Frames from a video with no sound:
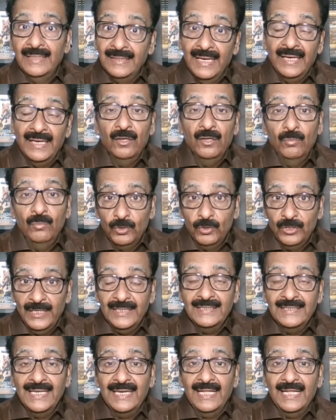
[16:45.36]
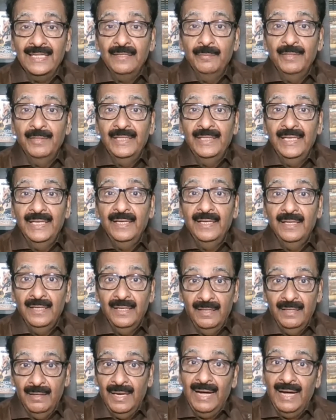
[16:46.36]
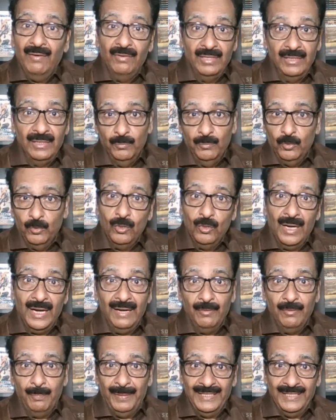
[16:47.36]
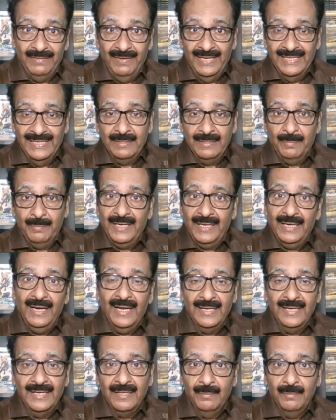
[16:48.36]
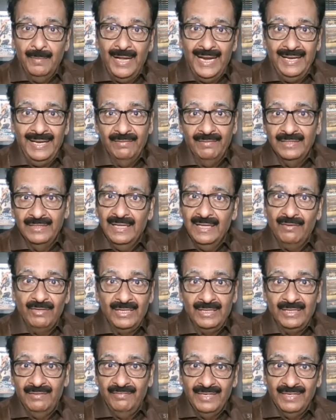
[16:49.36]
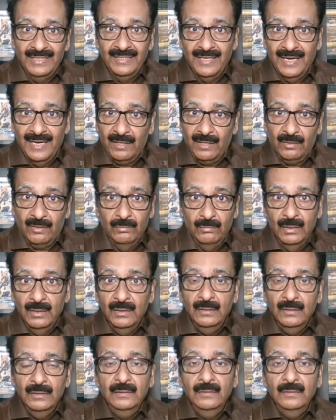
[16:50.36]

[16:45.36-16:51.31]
இத்தனைக்கும் புதிய ஜனாதிபதி அவருக்கு பொதுவாக பதவியேற்ற பிறகு அன்று மாலை வந்து அவருக்கு விருந்து நடக்கும்